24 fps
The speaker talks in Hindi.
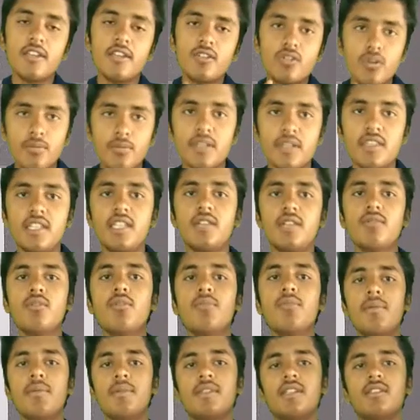क्यों बढ़ती है वो
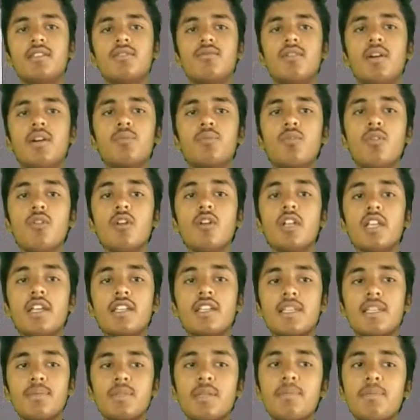मैं बताता हूँ आपको
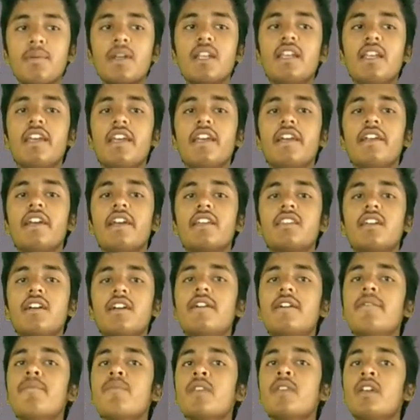सबसे पहले एड आता
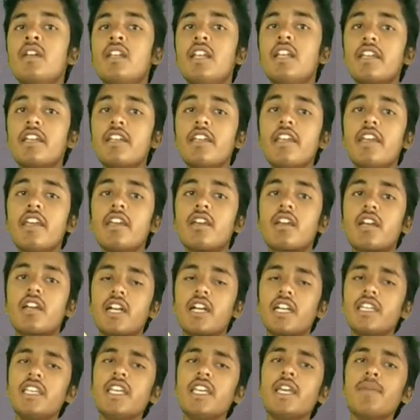है देखिए
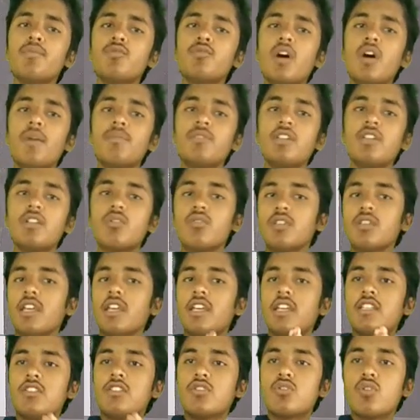कई ऐप जो आप देखोगे
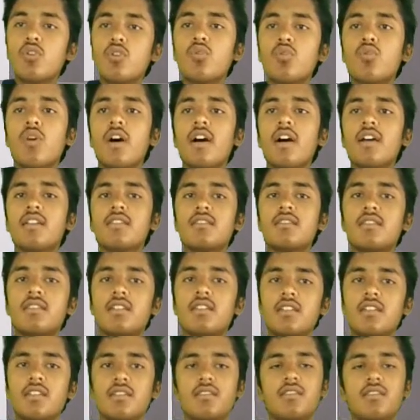एंजॉय हुआ
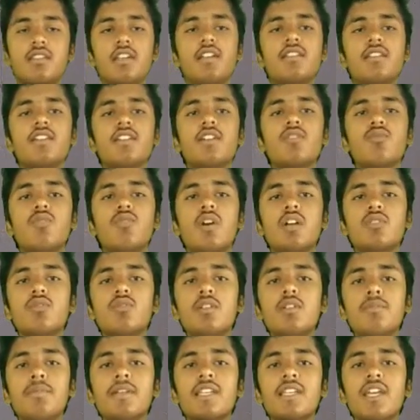शेयर चैट हुआ तो
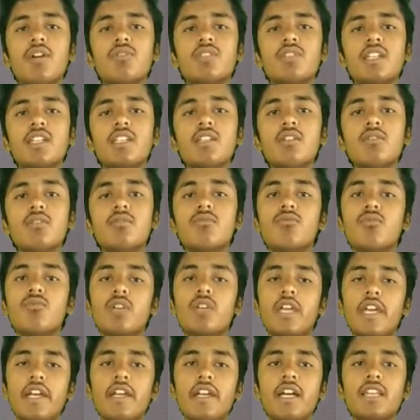इन पर क्या होता है कि
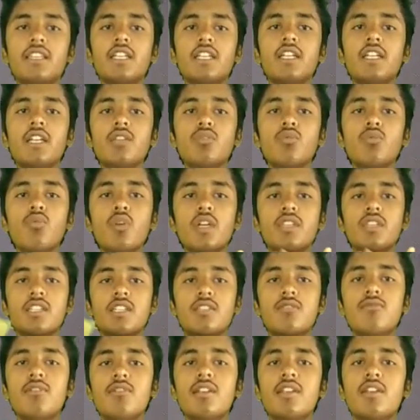एड आते हैं ना तो वो एक
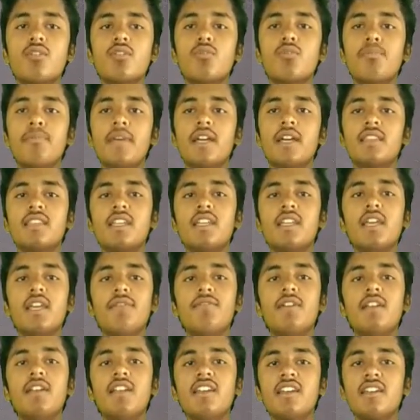तस्वीर के रूप में आते हैं या
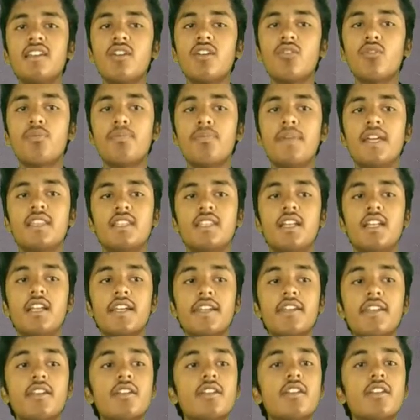फिर लिंक के रूप में आते हैं
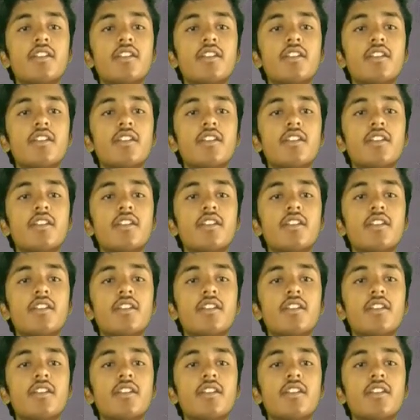लेकिन